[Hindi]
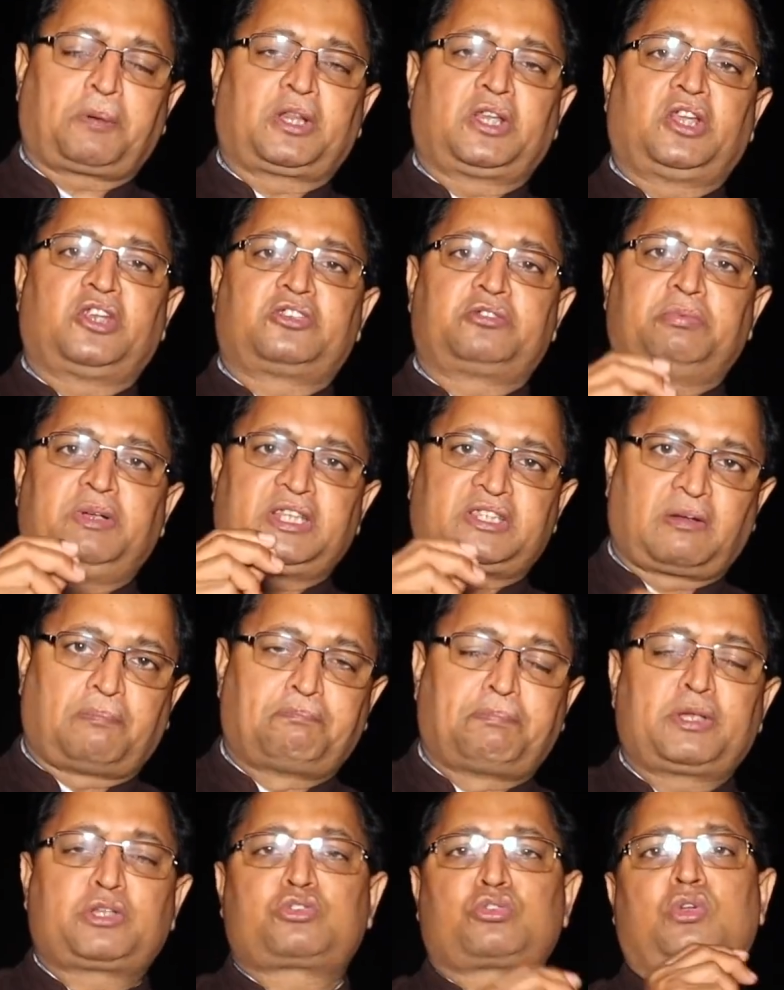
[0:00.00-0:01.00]
प्रदेश में
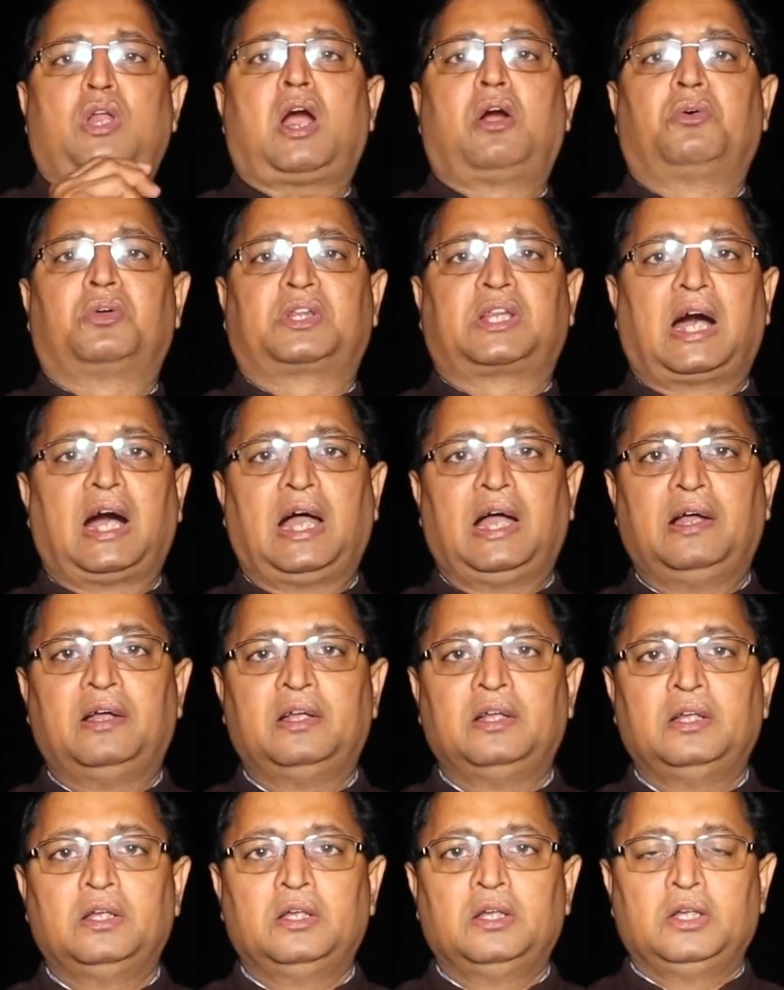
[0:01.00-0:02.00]
जब भी चुनाव होता है
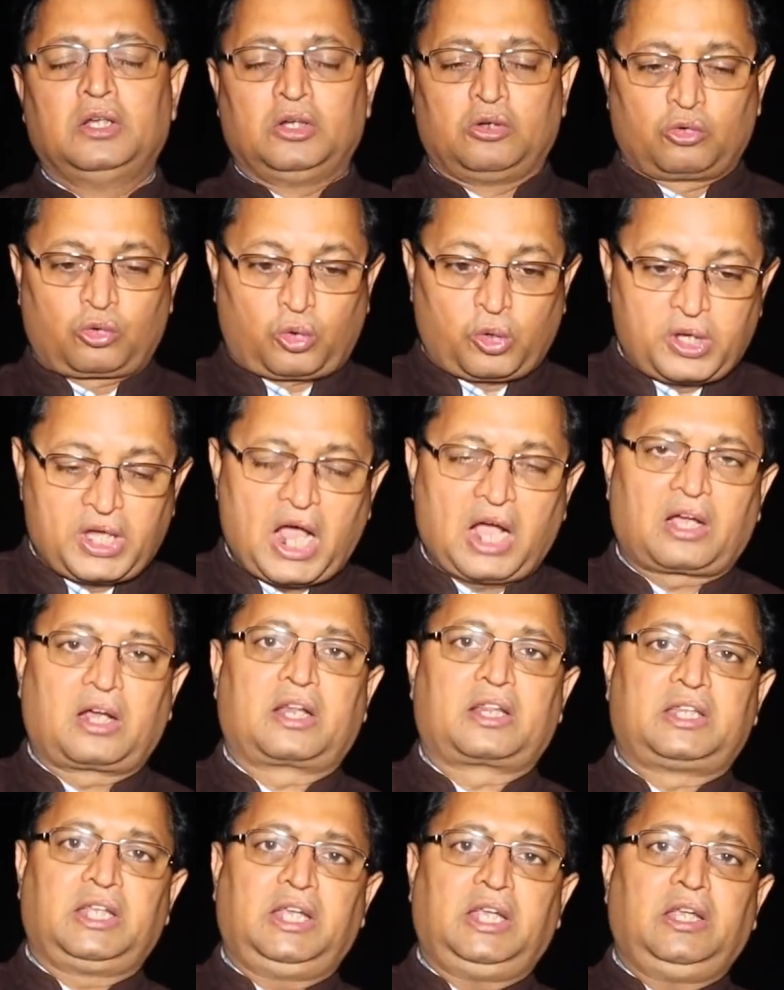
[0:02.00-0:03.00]

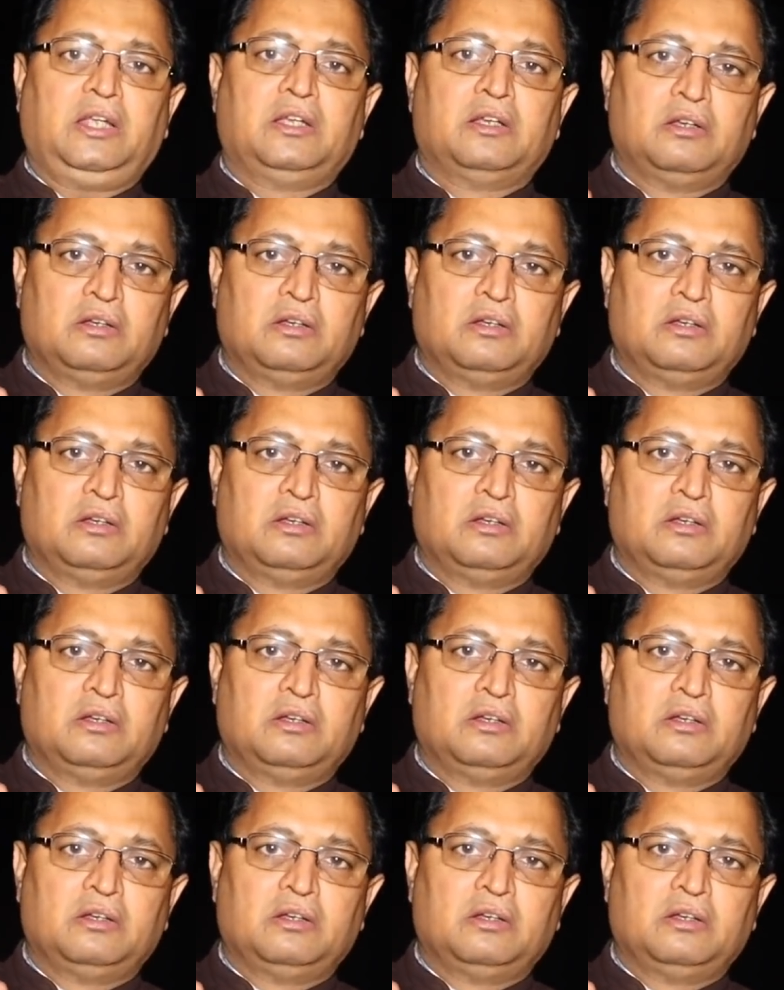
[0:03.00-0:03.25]
गुंडागर्दी